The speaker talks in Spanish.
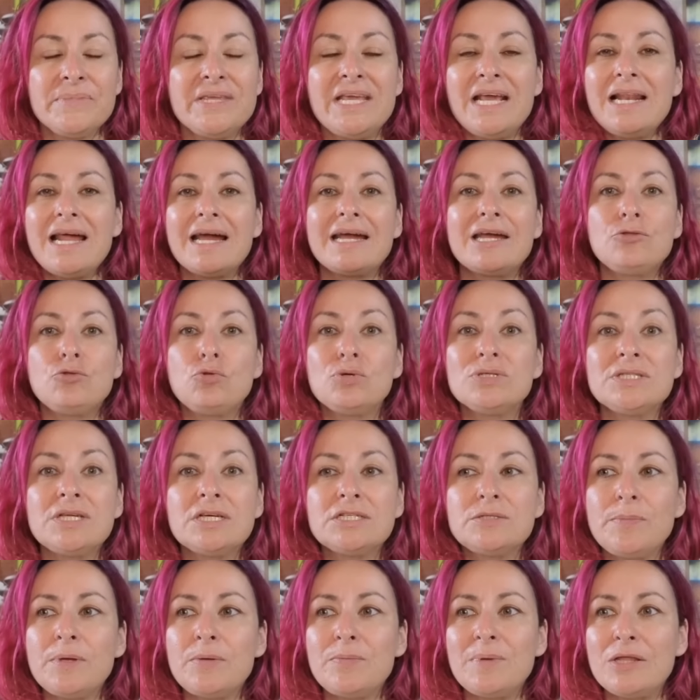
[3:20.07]
y en la que tú
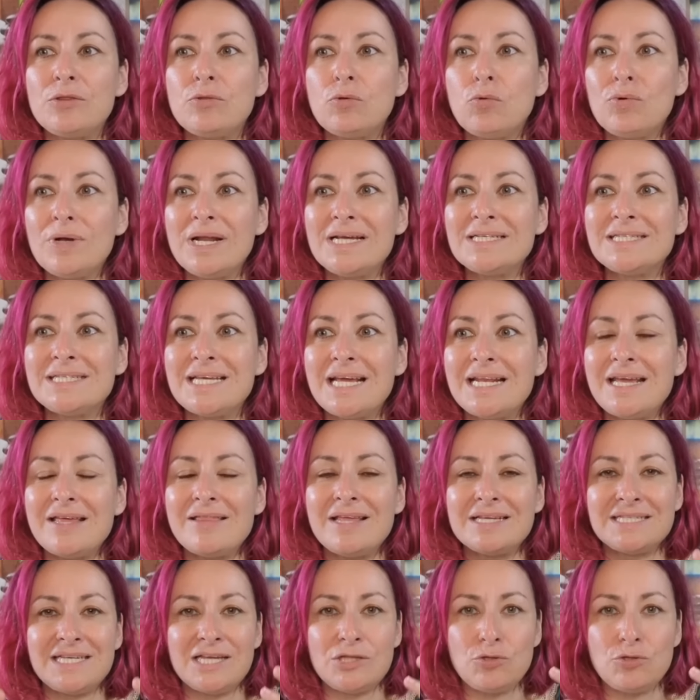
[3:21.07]
estás viviendo una serie de